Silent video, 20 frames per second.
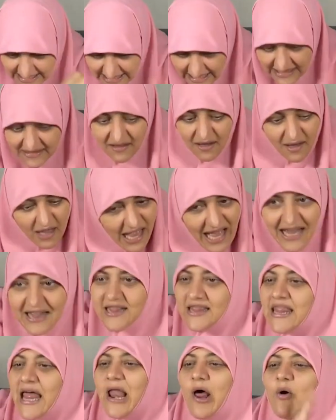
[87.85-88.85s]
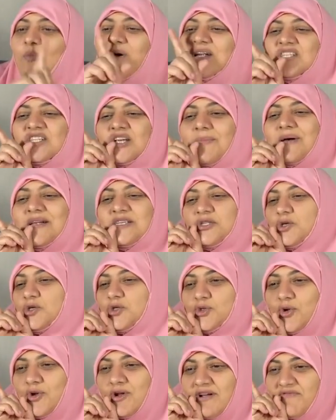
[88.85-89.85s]
بس حتى لو ماشيه
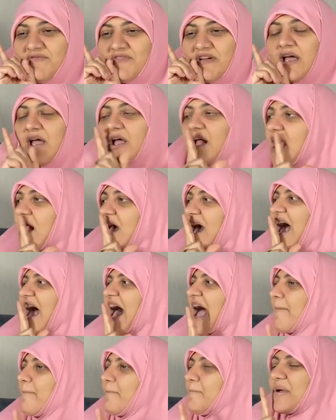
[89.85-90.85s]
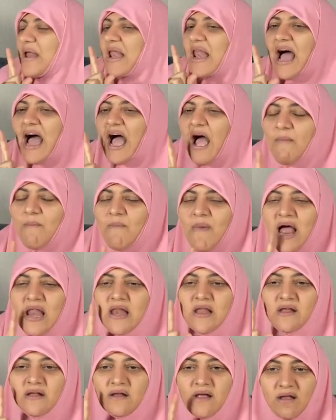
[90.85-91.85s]
مشي السلحفاه احب
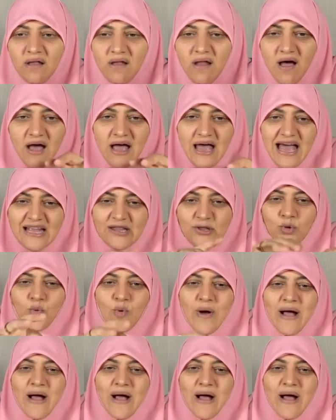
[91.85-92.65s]
الاعمال الى الله